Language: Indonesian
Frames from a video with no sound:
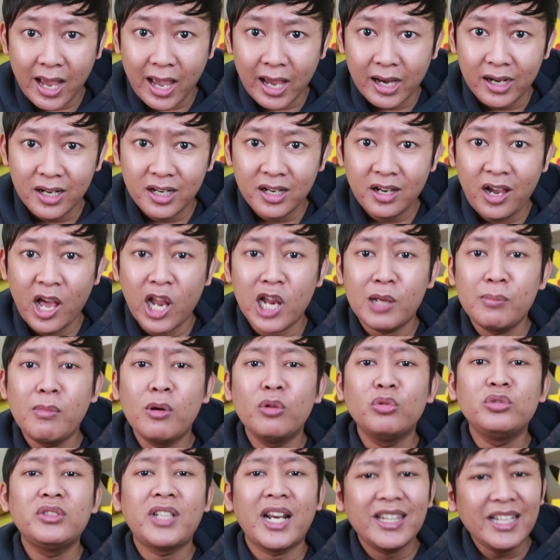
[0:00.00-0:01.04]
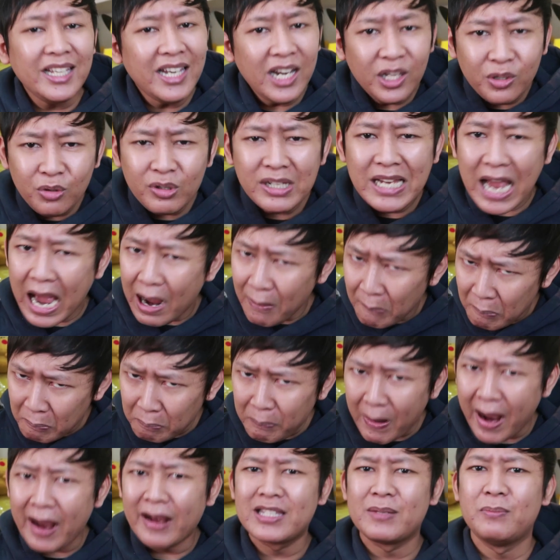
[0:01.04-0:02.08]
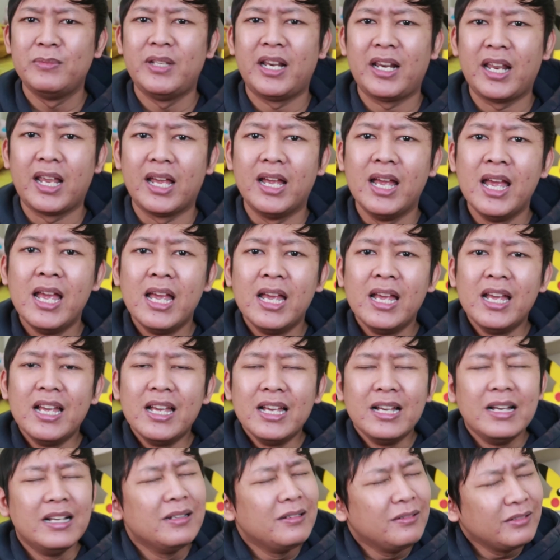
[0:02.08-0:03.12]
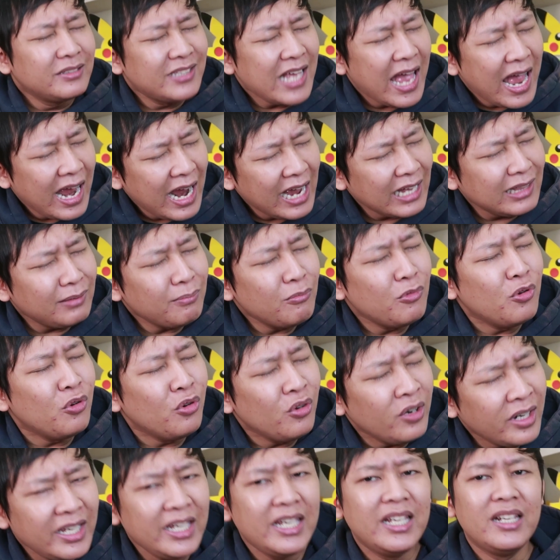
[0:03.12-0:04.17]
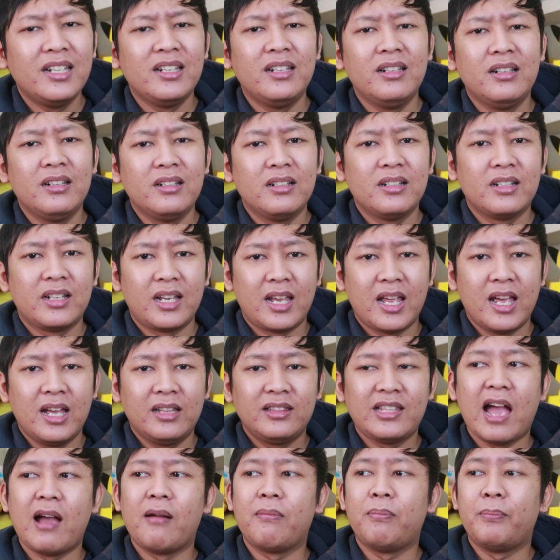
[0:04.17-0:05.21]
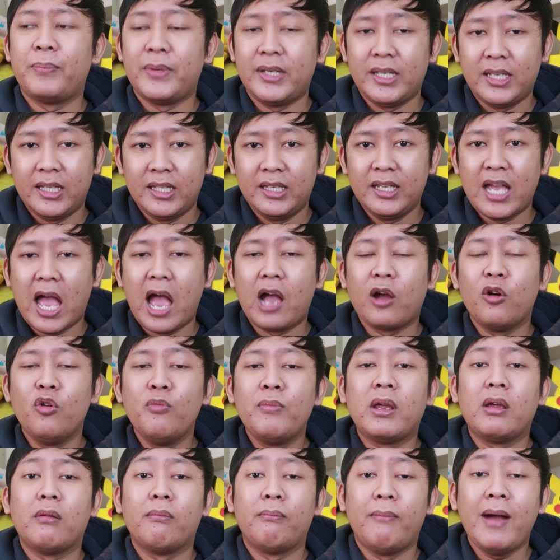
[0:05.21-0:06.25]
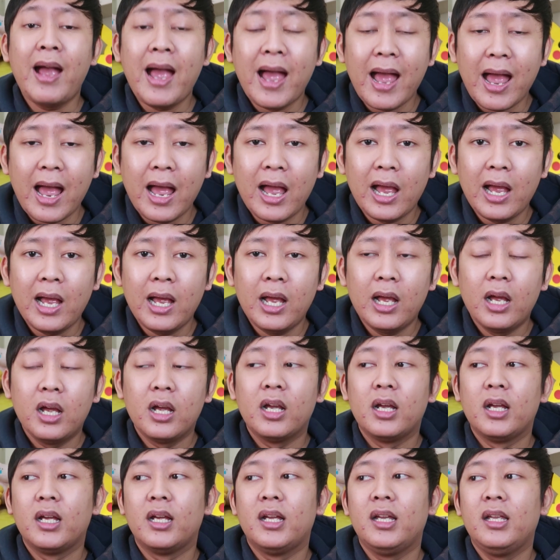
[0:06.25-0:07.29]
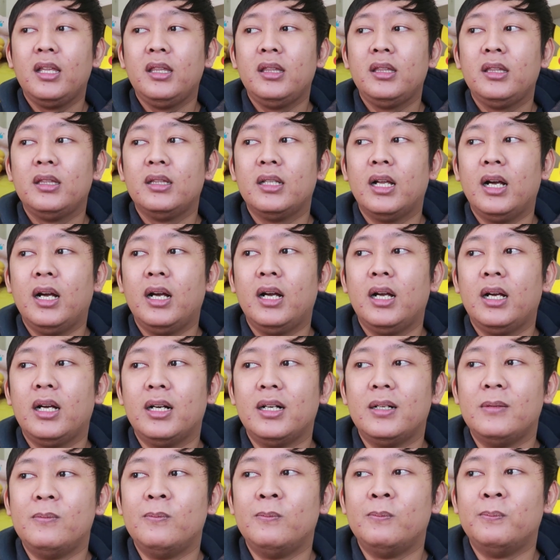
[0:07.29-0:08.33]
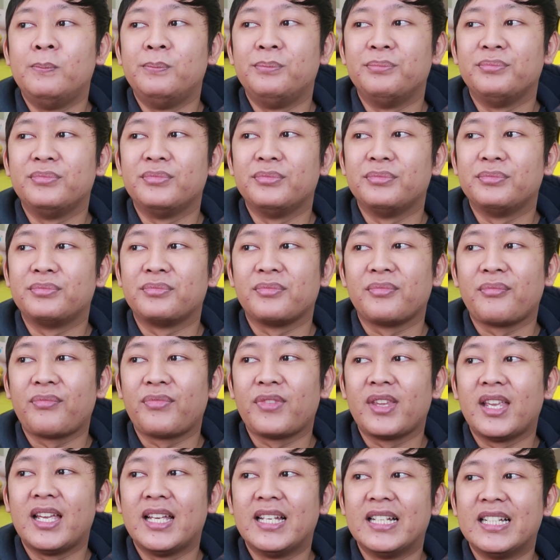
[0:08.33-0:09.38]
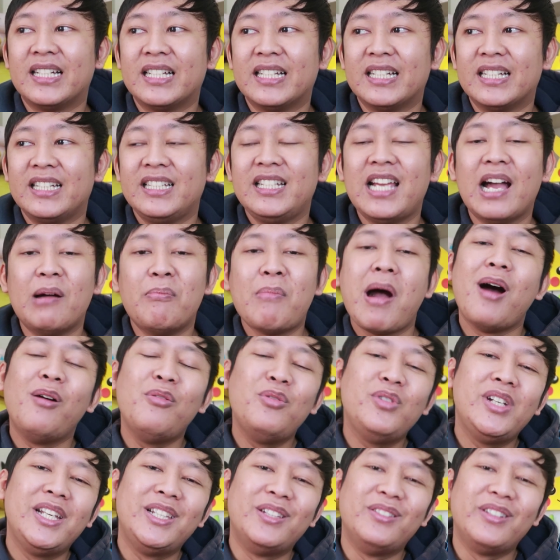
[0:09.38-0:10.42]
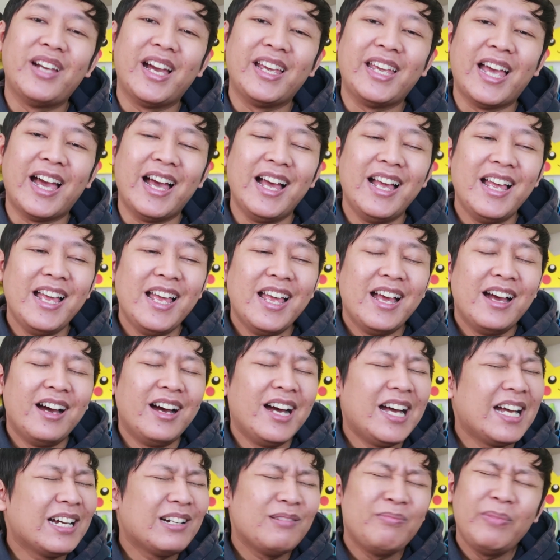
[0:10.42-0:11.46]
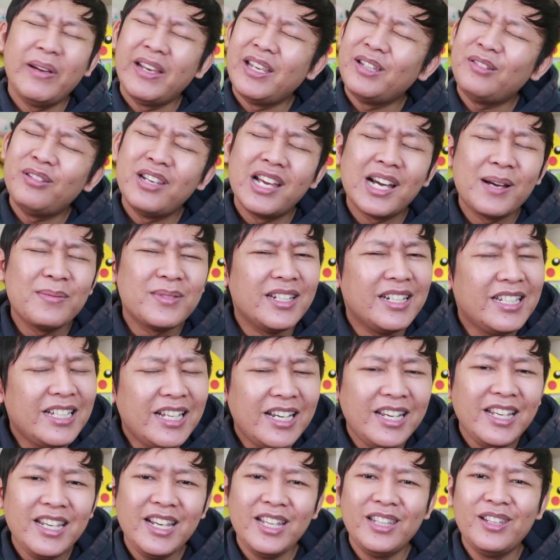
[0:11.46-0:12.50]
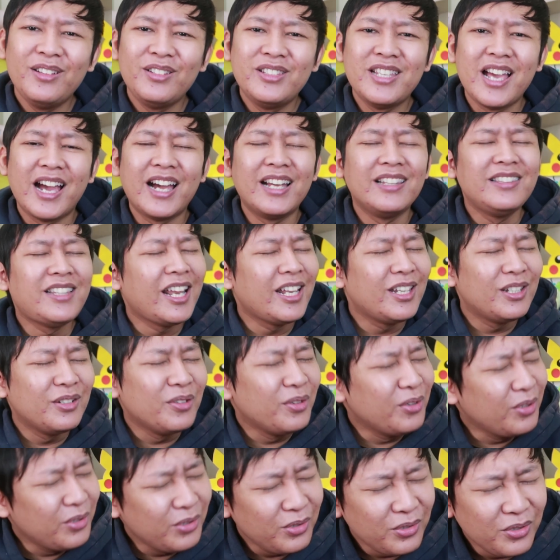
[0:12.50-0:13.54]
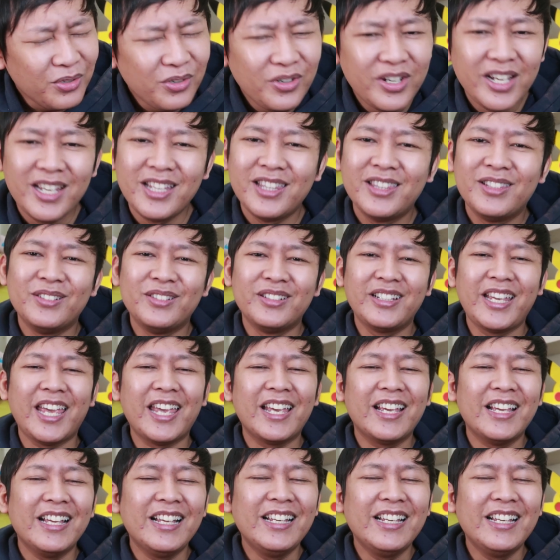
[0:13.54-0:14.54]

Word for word: kan. Kalau mau trade ini tuh gampang sebenarnya, sangat mungkin ya. Tapi aku memang um, nggak mau gitu kayak ah aku pengen tuh nangkap sendiri gitu jangan trade dulu gitu kayak